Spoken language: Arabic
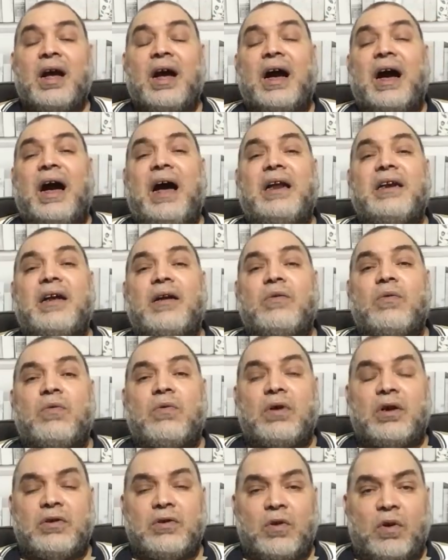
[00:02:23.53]

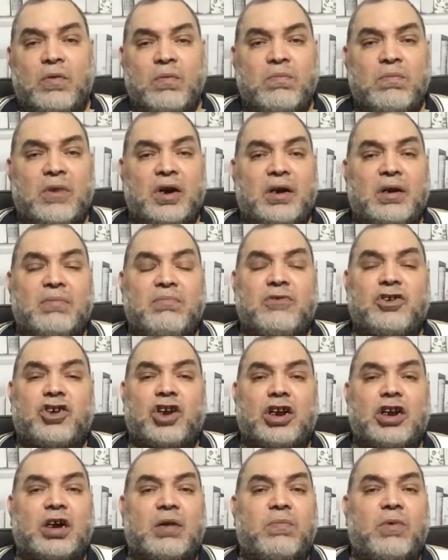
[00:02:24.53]
أعلنوا إن هم مش
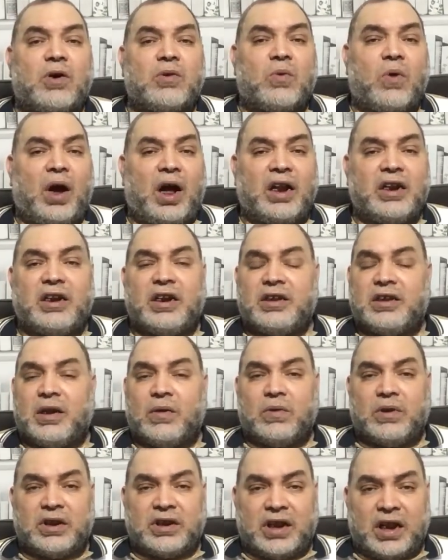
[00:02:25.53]
هيقبلوا حل
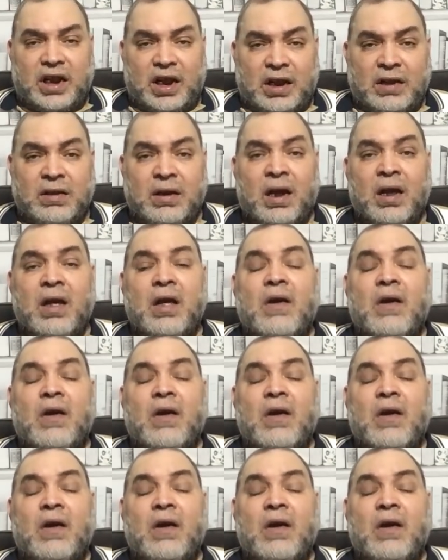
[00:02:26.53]
الدولتين